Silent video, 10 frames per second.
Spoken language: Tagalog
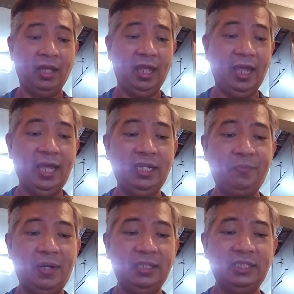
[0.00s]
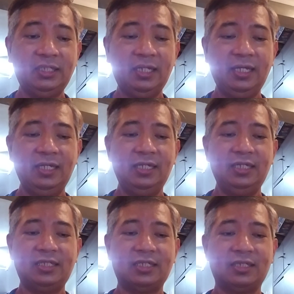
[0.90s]
Anybody's
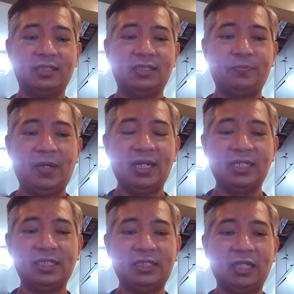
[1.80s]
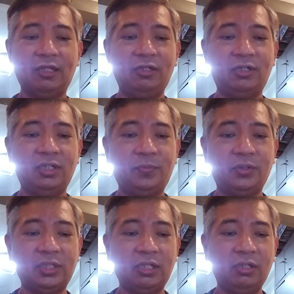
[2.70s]
race para sa tatlo. Ano
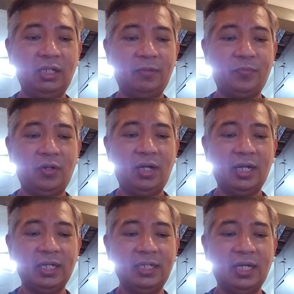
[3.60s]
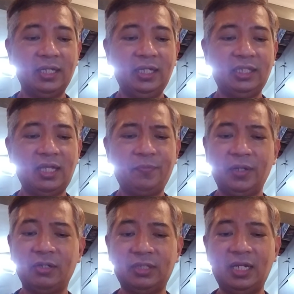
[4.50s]
po, tatlo lang po ang akin nakikita.
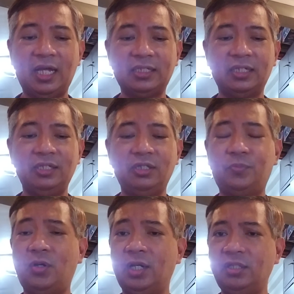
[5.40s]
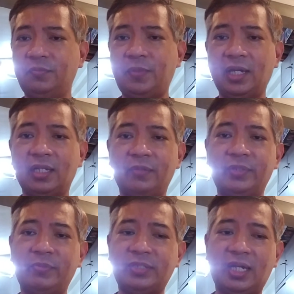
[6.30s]
Pero talasan ninyo po ang inyong
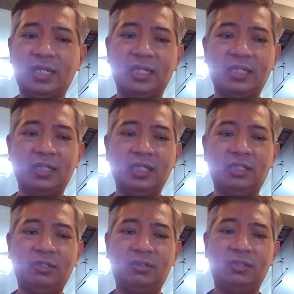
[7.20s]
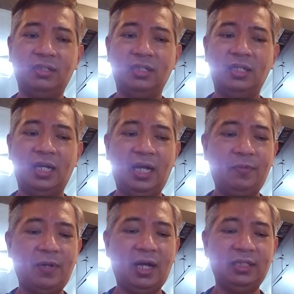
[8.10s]
pakiramdam sa karerang ito.
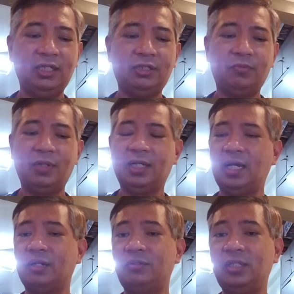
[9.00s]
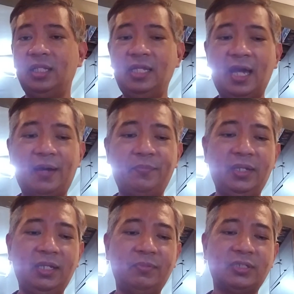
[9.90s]
Ha, baka dito magkaroon ng
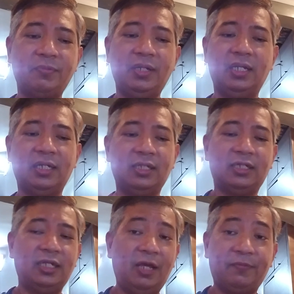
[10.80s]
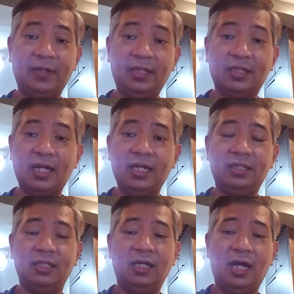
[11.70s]
liabe. Ibig sabihin, left and right
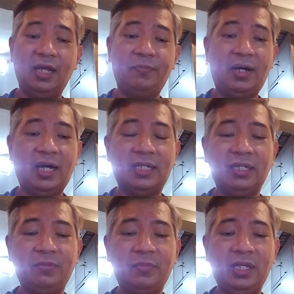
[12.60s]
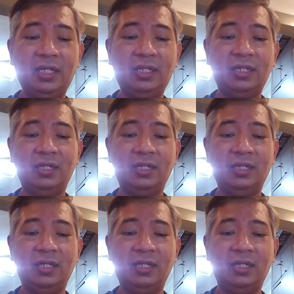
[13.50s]
ay maaring may